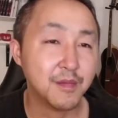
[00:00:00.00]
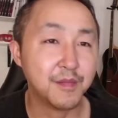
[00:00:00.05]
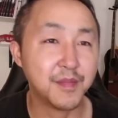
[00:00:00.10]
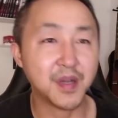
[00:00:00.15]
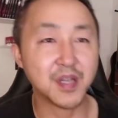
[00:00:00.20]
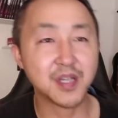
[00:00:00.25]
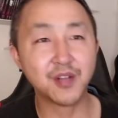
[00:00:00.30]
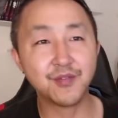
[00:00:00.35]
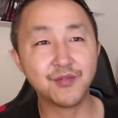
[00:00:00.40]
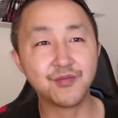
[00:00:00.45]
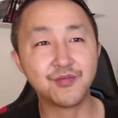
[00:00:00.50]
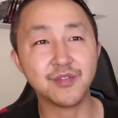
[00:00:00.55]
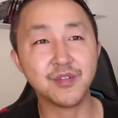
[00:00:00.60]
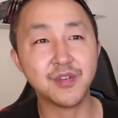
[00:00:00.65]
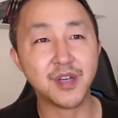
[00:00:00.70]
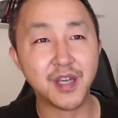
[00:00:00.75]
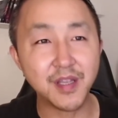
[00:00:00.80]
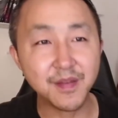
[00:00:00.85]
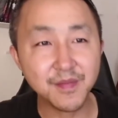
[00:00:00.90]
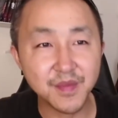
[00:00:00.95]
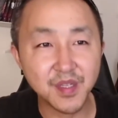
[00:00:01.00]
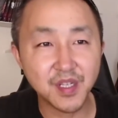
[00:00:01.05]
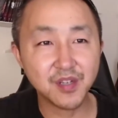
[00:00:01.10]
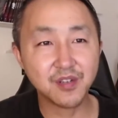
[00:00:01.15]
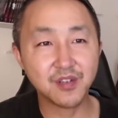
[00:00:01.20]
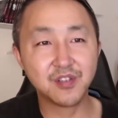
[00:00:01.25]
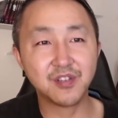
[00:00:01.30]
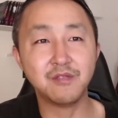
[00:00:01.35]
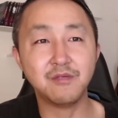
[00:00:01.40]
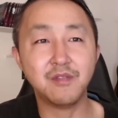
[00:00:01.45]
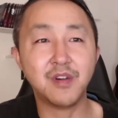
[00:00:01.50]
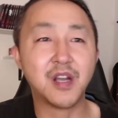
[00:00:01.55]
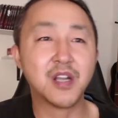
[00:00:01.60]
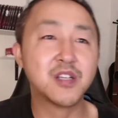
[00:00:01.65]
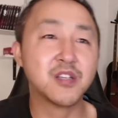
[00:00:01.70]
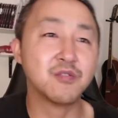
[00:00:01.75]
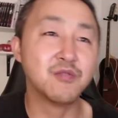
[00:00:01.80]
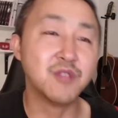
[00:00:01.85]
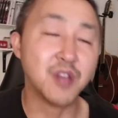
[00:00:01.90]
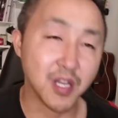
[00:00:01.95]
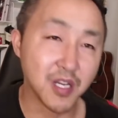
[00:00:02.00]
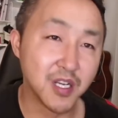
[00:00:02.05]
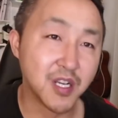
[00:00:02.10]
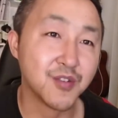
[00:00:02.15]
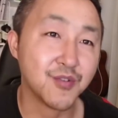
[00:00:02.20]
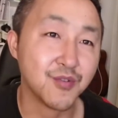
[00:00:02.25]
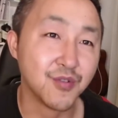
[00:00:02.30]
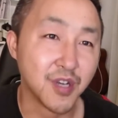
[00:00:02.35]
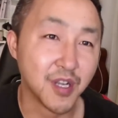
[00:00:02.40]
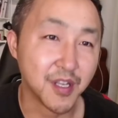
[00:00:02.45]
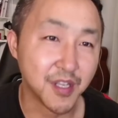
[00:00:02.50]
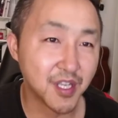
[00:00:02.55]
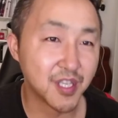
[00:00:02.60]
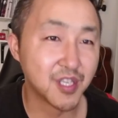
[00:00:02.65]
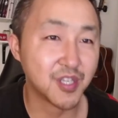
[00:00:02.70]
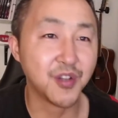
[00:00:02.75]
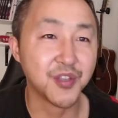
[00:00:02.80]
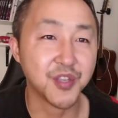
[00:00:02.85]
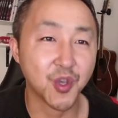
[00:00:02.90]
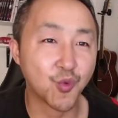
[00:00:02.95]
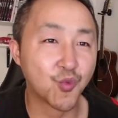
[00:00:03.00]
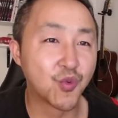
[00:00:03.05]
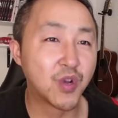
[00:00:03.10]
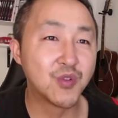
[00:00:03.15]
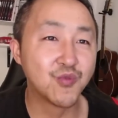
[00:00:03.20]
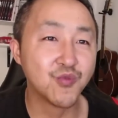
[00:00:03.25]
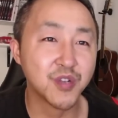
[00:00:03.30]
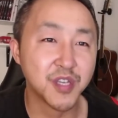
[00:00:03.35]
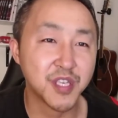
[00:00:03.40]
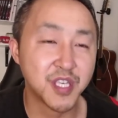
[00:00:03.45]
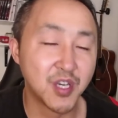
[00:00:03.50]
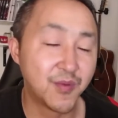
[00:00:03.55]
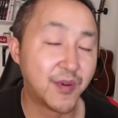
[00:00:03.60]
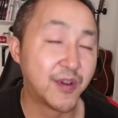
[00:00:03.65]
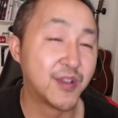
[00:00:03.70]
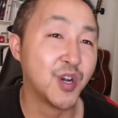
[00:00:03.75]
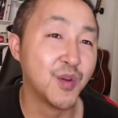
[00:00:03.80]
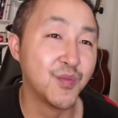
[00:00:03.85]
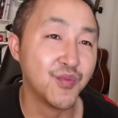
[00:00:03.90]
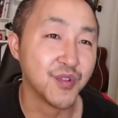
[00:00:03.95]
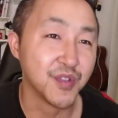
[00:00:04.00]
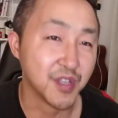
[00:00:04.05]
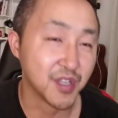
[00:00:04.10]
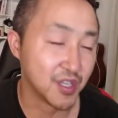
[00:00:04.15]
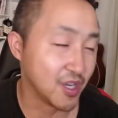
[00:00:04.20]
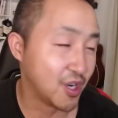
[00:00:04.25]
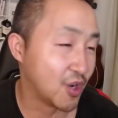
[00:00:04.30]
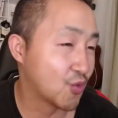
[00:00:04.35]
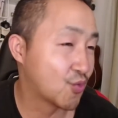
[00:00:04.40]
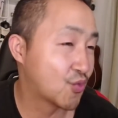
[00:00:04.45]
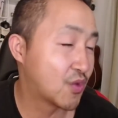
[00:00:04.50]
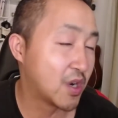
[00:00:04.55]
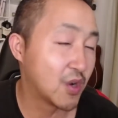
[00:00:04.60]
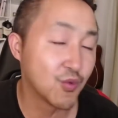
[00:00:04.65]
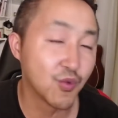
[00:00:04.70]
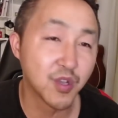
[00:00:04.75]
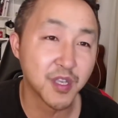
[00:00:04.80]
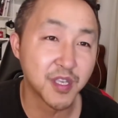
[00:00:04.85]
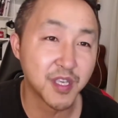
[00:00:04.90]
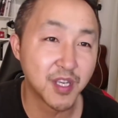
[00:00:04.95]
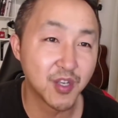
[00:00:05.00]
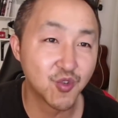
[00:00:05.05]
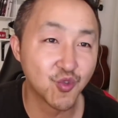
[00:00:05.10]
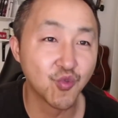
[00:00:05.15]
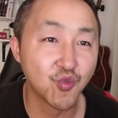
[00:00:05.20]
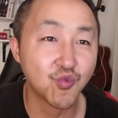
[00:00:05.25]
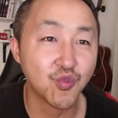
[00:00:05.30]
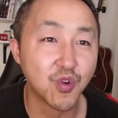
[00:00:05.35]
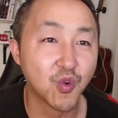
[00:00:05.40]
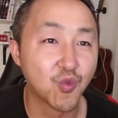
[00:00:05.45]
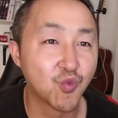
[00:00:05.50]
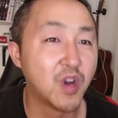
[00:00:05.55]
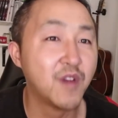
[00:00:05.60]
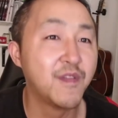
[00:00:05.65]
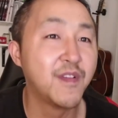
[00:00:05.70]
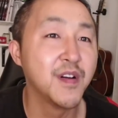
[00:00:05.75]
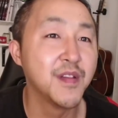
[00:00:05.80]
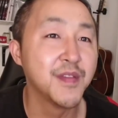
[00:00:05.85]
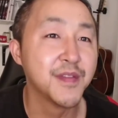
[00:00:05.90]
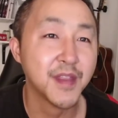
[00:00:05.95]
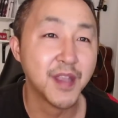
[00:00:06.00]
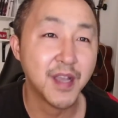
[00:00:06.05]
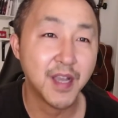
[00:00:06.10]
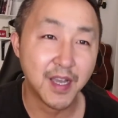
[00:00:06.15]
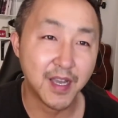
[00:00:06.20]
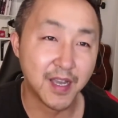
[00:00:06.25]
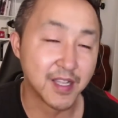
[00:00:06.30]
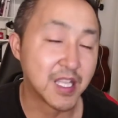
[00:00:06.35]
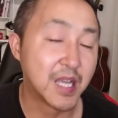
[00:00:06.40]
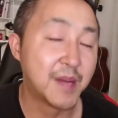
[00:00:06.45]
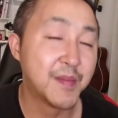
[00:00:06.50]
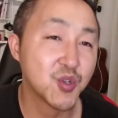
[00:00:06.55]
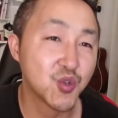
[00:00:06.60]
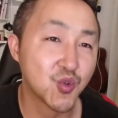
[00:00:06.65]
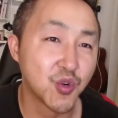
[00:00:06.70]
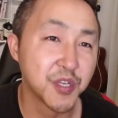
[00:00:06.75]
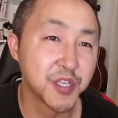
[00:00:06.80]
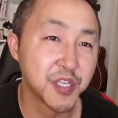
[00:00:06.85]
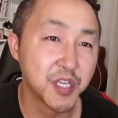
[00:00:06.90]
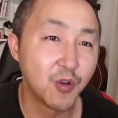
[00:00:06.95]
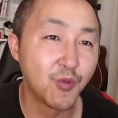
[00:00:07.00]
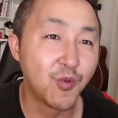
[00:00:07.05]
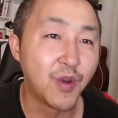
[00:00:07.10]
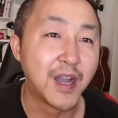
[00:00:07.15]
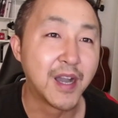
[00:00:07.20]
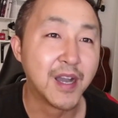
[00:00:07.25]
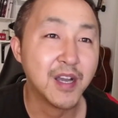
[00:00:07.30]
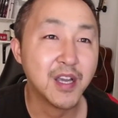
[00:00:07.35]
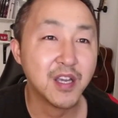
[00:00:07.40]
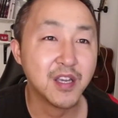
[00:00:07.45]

马上就觉得哎，生活还是有点乐趣的。你只要你关注这些外交部，你只要关注这些中国官方啊，他们说了一些话，